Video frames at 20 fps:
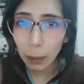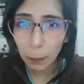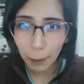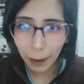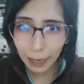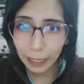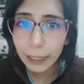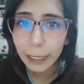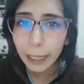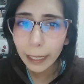
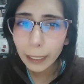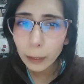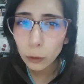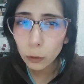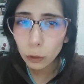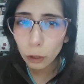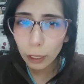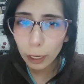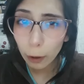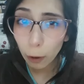Parece que es
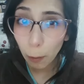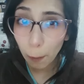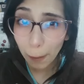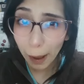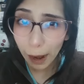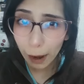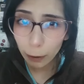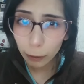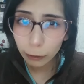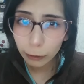uno de los
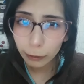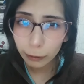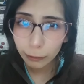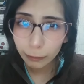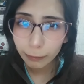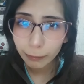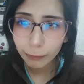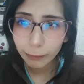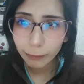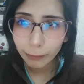malos.
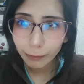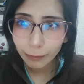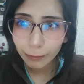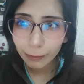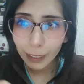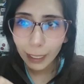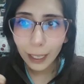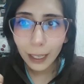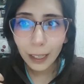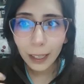
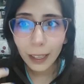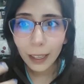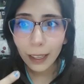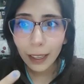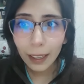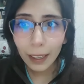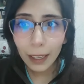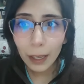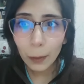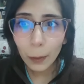
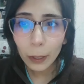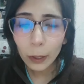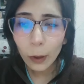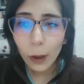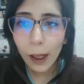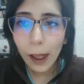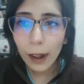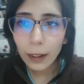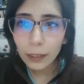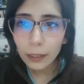Y bueno,
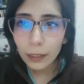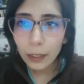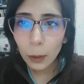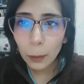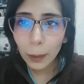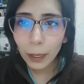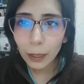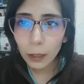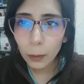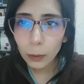al tener
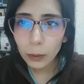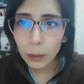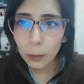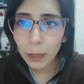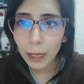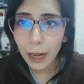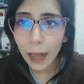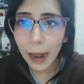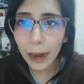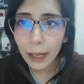objetivos
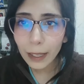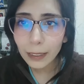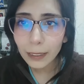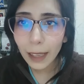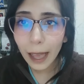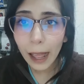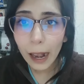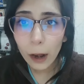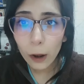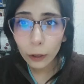similares
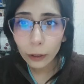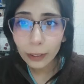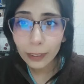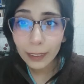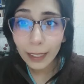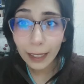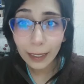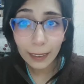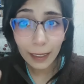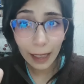a los
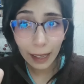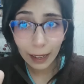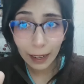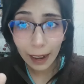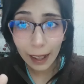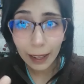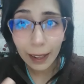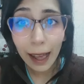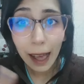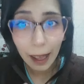de
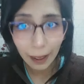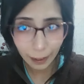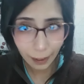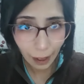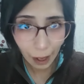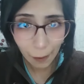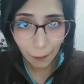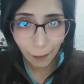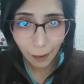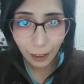Declan
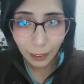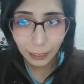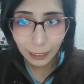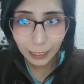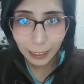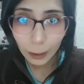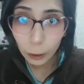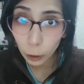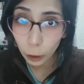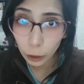Akada,
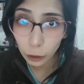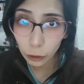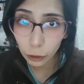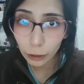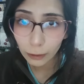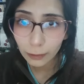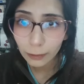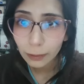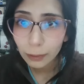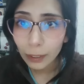
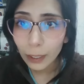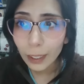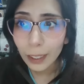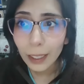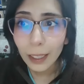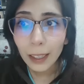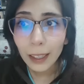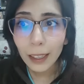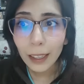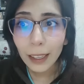Reggie,
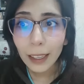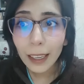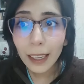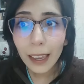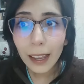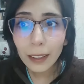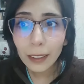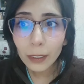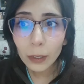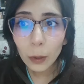y
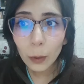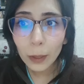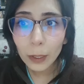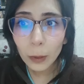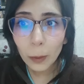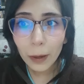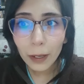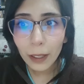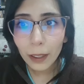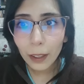al descubrir
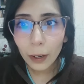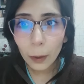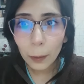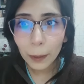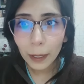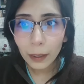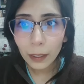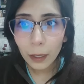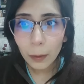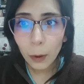su verdadero
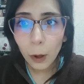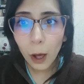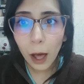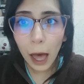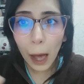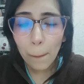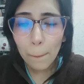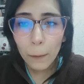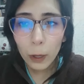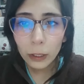objetivo,
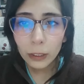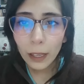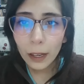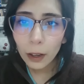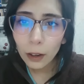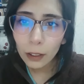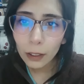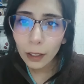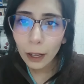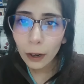ambos
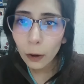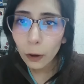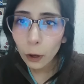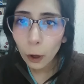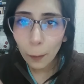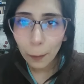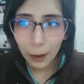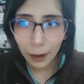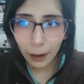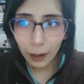acordaron
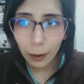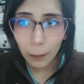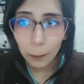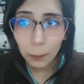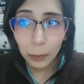cooperar.